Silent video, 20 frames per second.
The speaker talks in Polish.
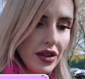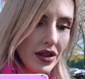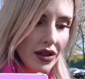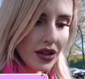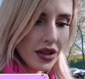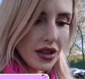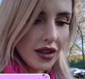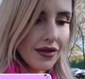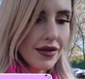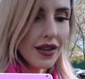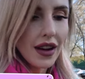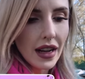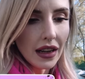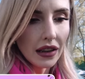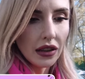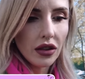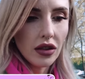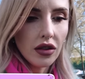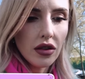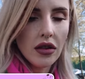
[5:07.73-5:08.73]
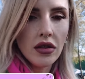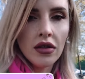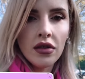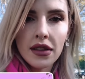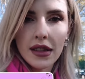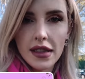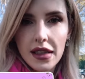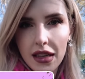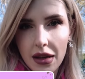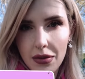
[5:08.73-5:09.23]
że warto,
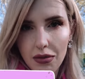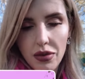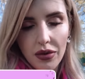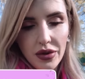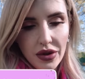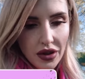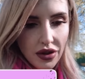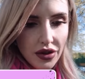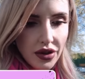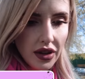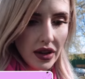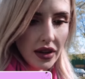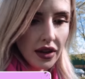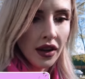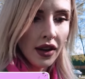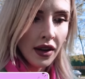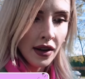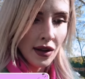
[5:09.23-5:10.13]
zanim pójdziecie,